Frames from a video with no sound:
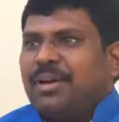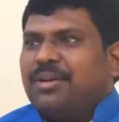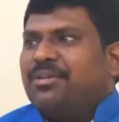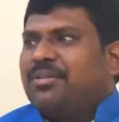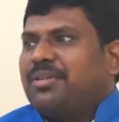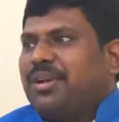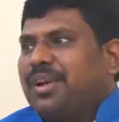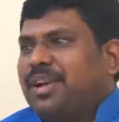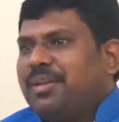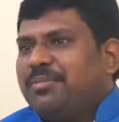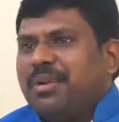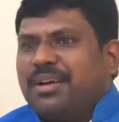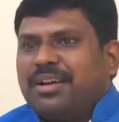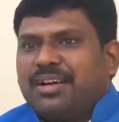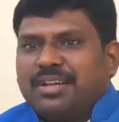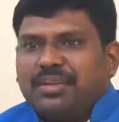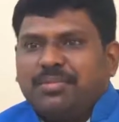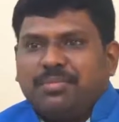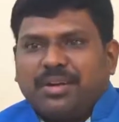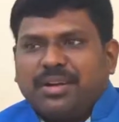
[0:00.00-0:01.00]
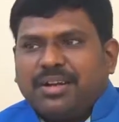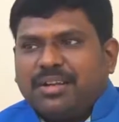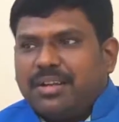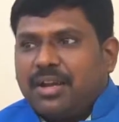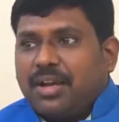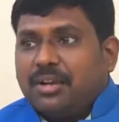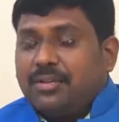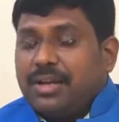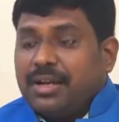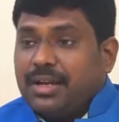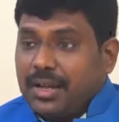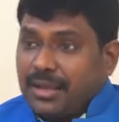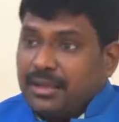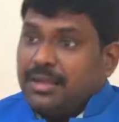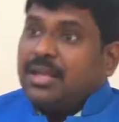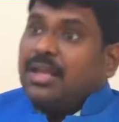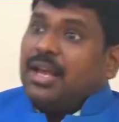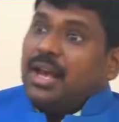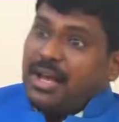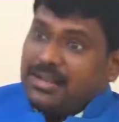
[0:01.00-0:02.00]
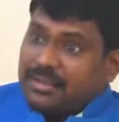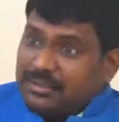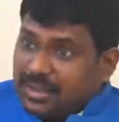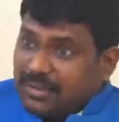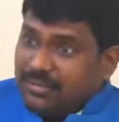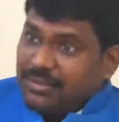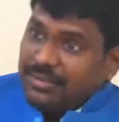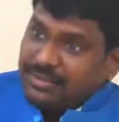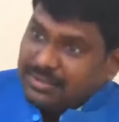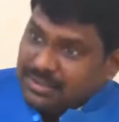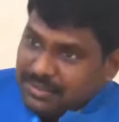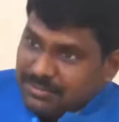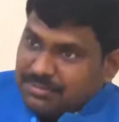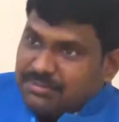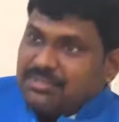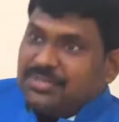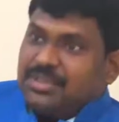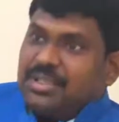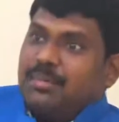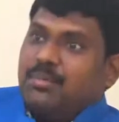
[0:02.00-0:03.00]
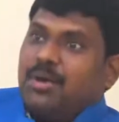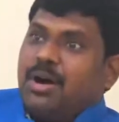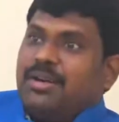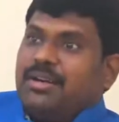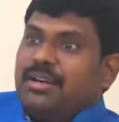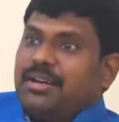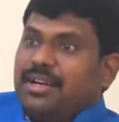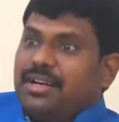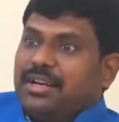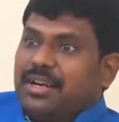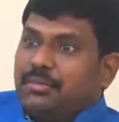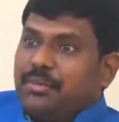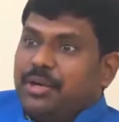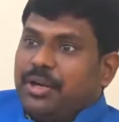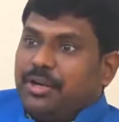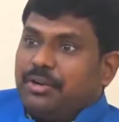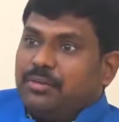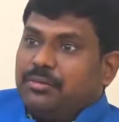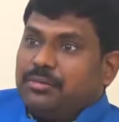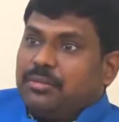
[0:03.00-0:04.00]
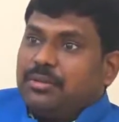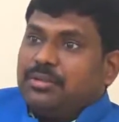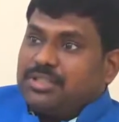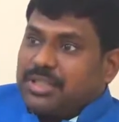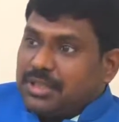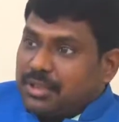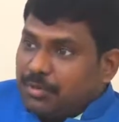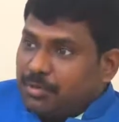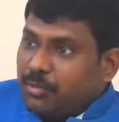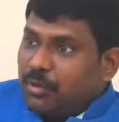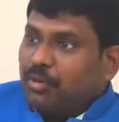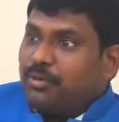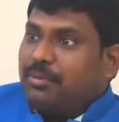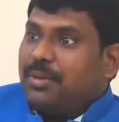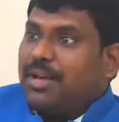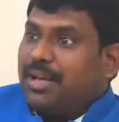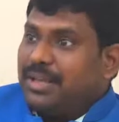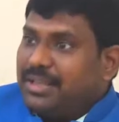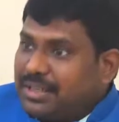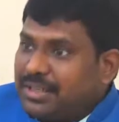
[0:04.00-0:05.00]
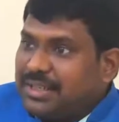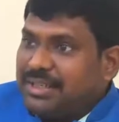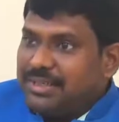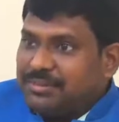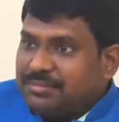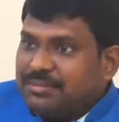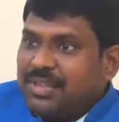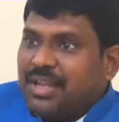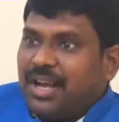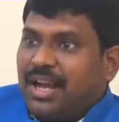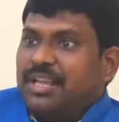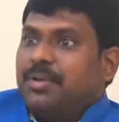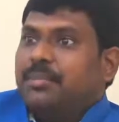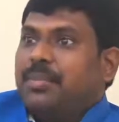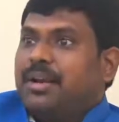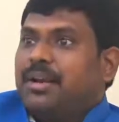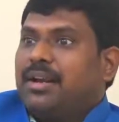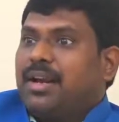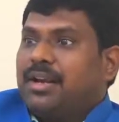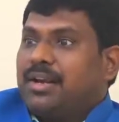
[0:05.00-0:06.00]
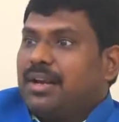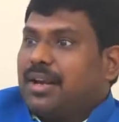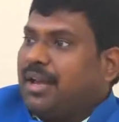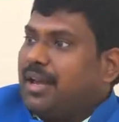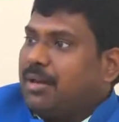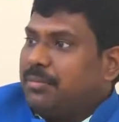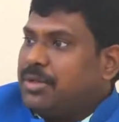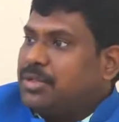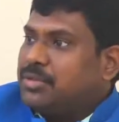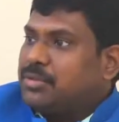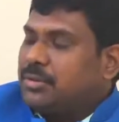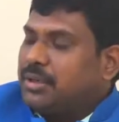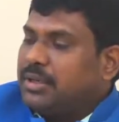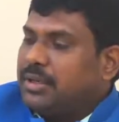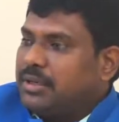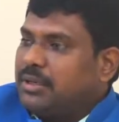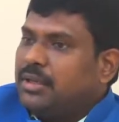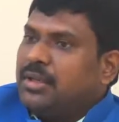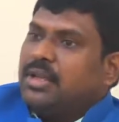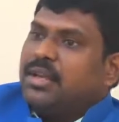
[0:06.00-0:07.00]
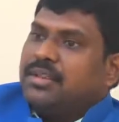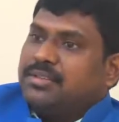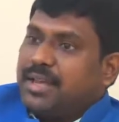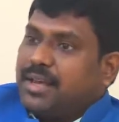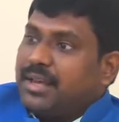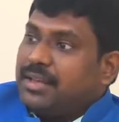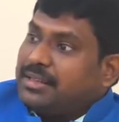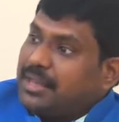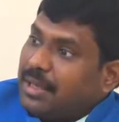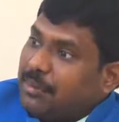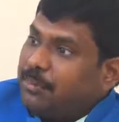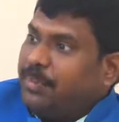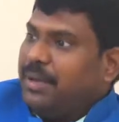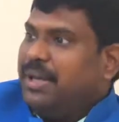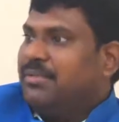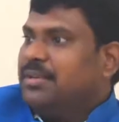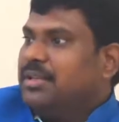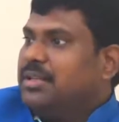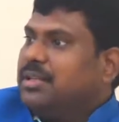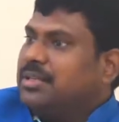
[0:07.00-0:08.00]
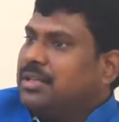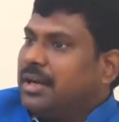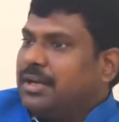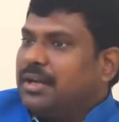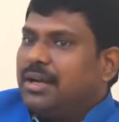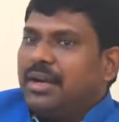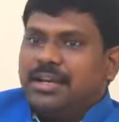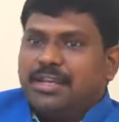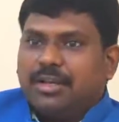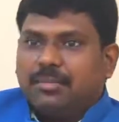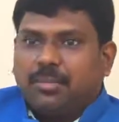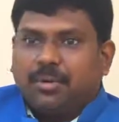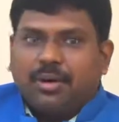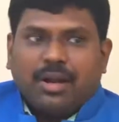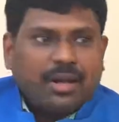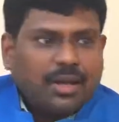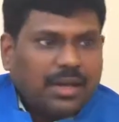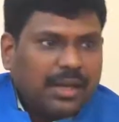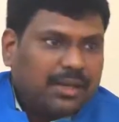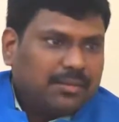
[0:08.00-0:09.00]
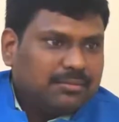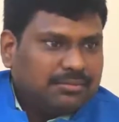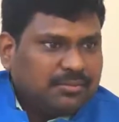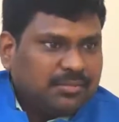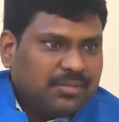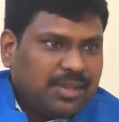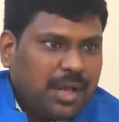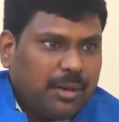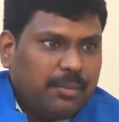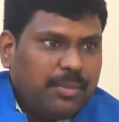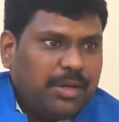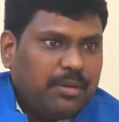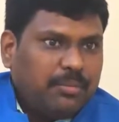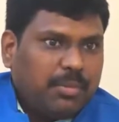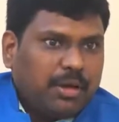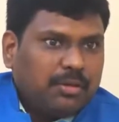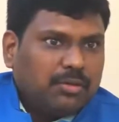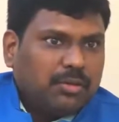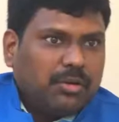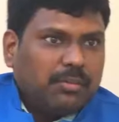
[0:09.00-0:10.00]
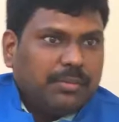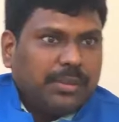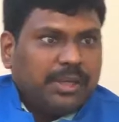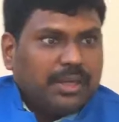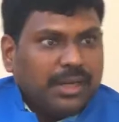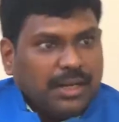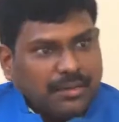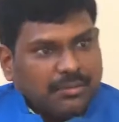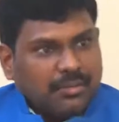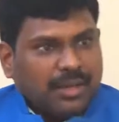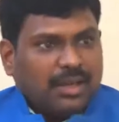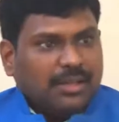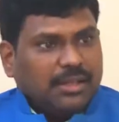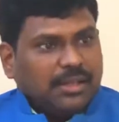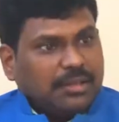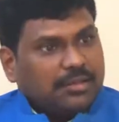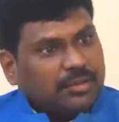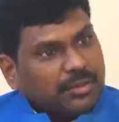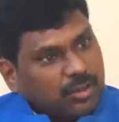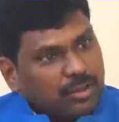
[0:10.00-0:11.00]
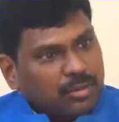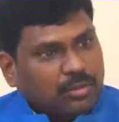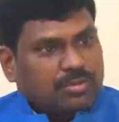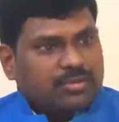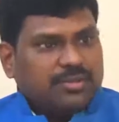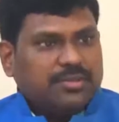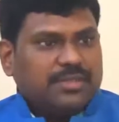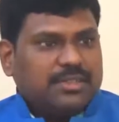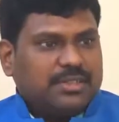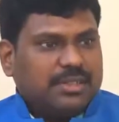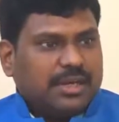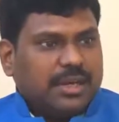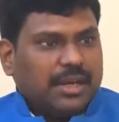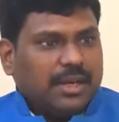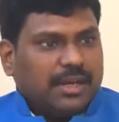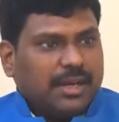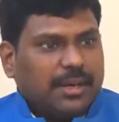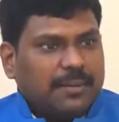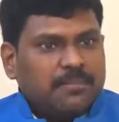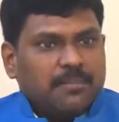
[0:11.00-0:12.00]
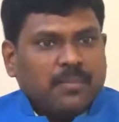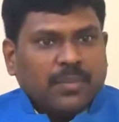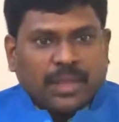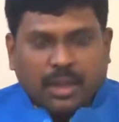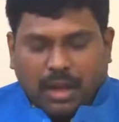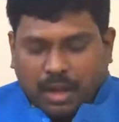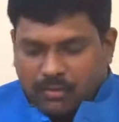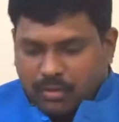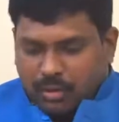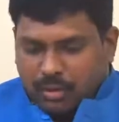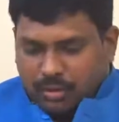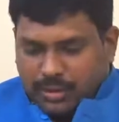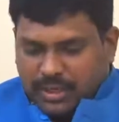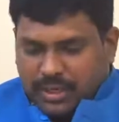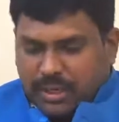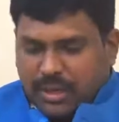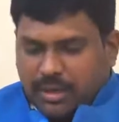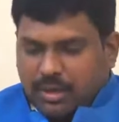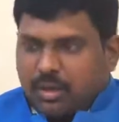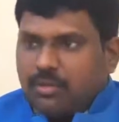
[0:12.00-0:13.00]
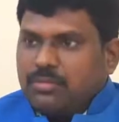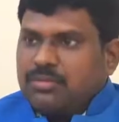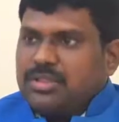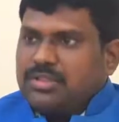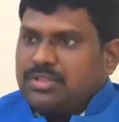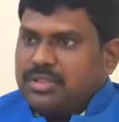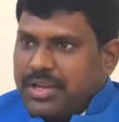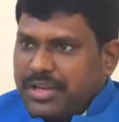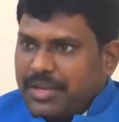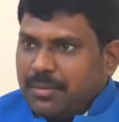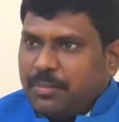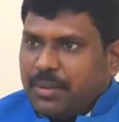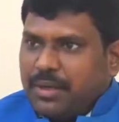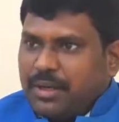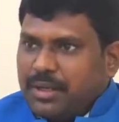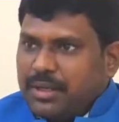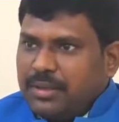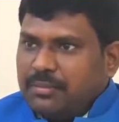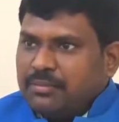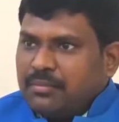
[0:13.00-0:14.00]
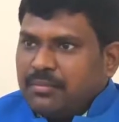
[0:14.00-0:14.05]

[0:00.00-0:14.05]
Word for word: பேங்க்கும் கண்டிப்பாக அதை பண்ண தான் ஆவாங்க அதை தவிர்த்து இந்த மானிட்டரிங் கமிட்டியும் சட்டப்பூர்வமாக இருக்குது அதை பண்ணுறாங்களா அப்படின்னு சொல்லிட்டு சார் அது எப்படி வந்து கண்காணிக்க போகிறாங்க அப்படின்னு பார்த்தோம் அப்படின்னா அதுக்கு வந்து ரூல்ஸ் வச்சுருக்காங்க அவங்களுடைய அக்கௌண்ட்ஸை ஸ்டடி பண்ணி